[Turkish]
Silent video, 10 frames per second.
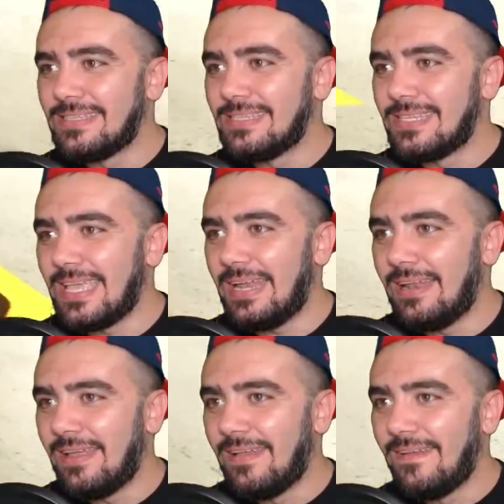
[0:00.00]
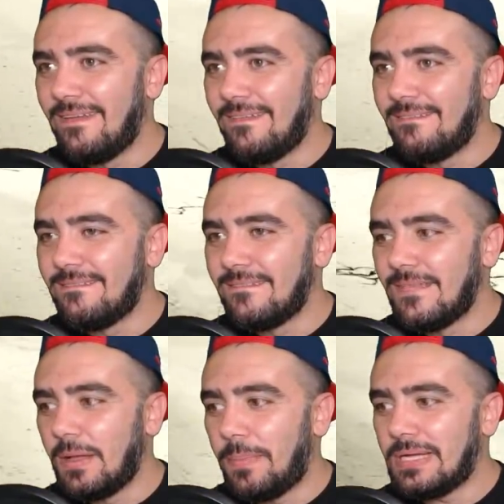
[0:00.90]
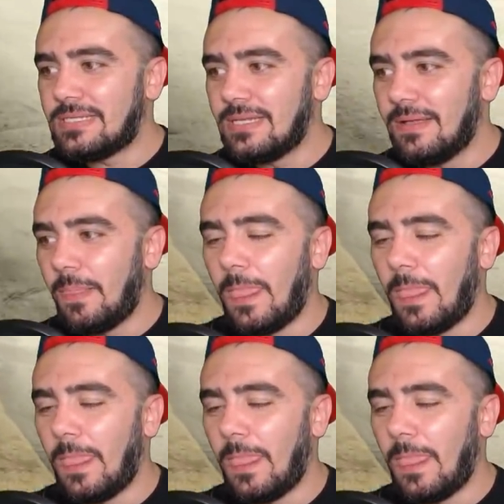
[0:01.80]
Hızlı hızlı gel. Bas.